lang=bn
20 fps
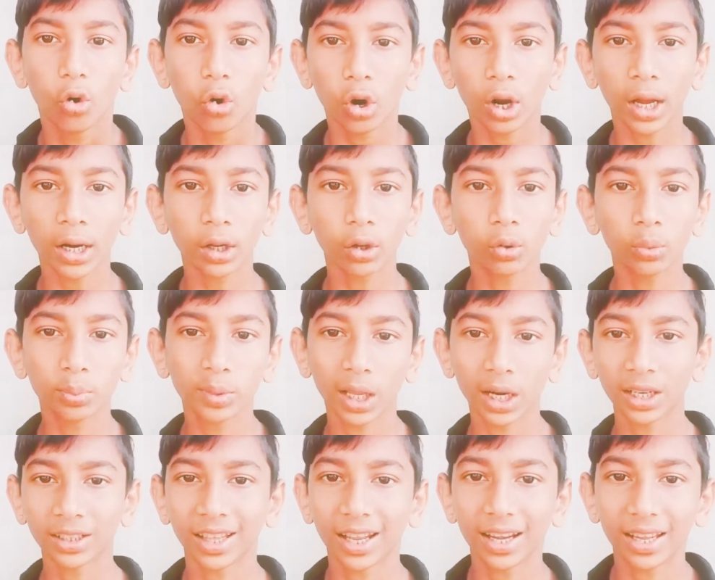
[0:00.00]
ওখানে খুব
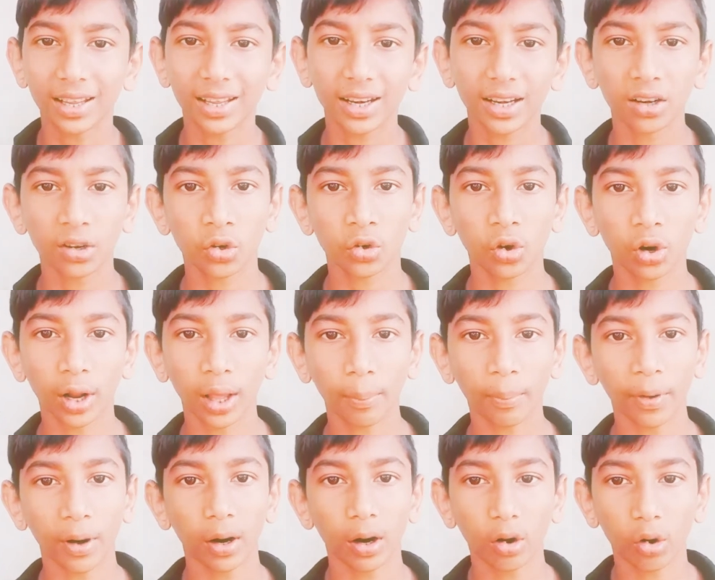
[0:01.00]
তাড়াতাড়ি এডিট করে
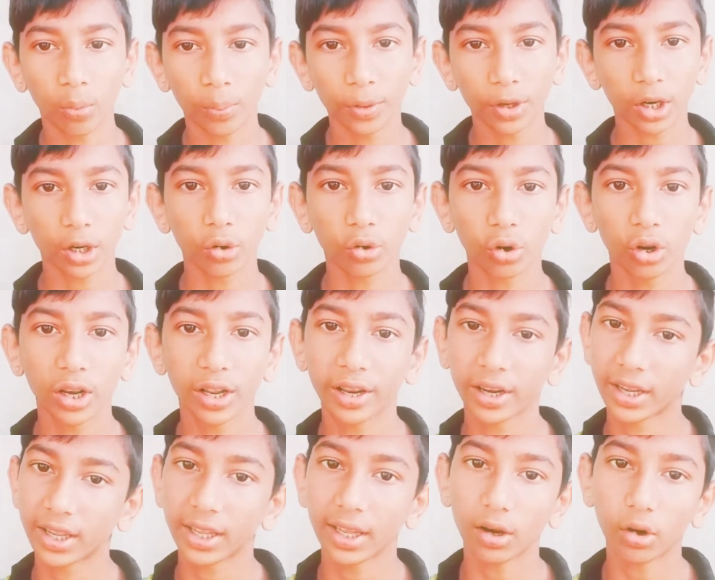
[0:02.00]
আপনারা কম্পিউটার টুলে
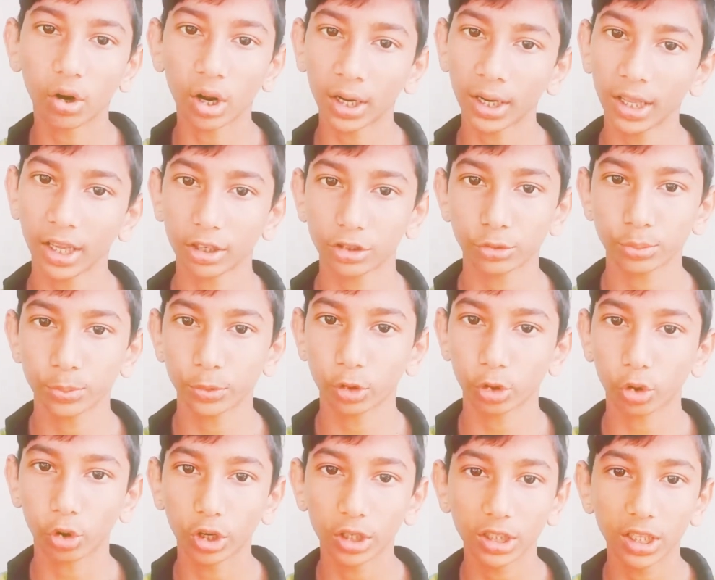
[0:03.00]
গিয়ে ওখানে
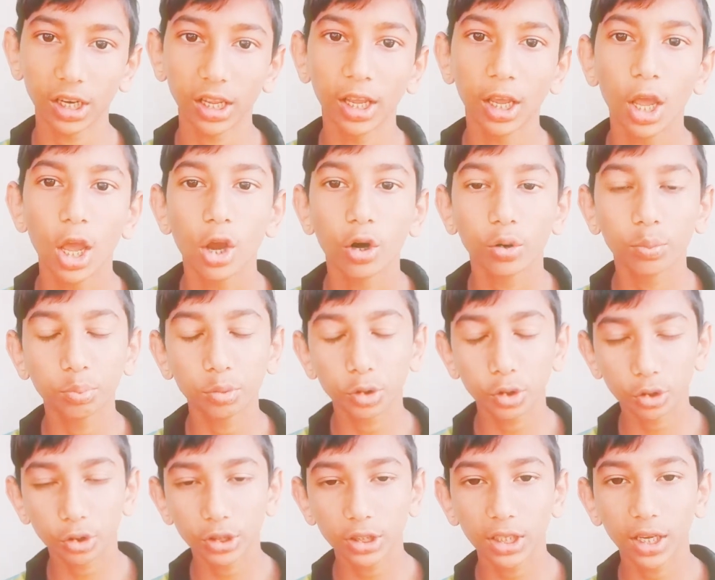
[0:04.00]
এক্সপোর্ট করে দিলে খুব
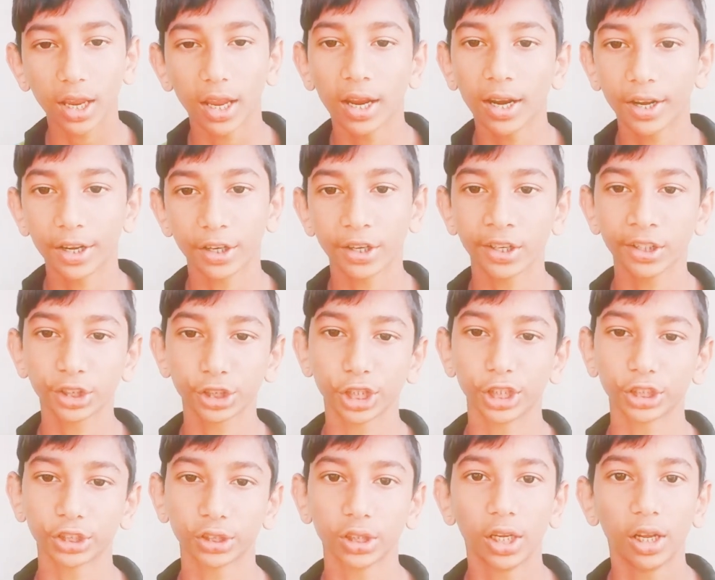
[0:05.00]
সহজেই এডিটিং
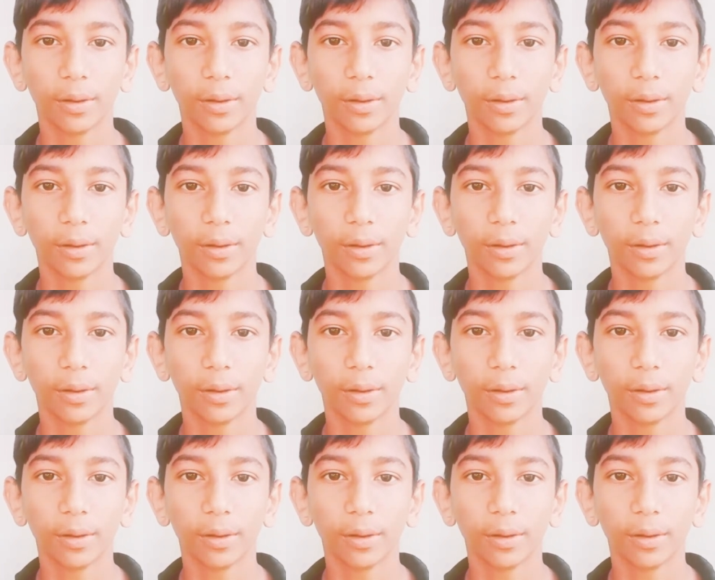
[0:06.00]
শেষ